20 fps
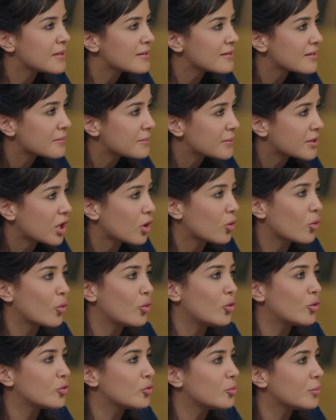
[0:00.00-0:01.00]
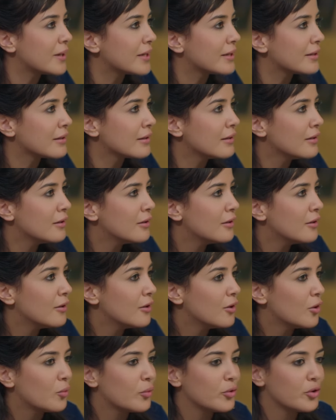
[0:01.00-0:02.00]
البيزنس بتاعه كله دبي
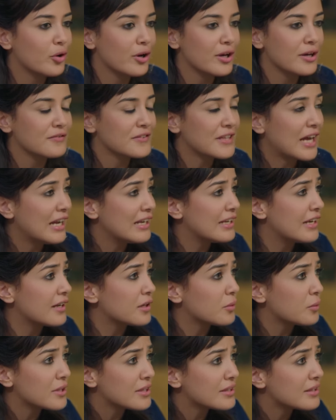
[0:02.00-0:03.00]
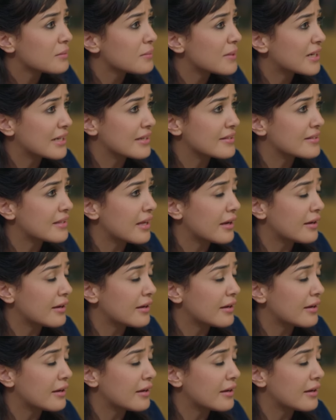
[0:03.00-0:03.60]
وانه هيفتح لي انا وانت مركز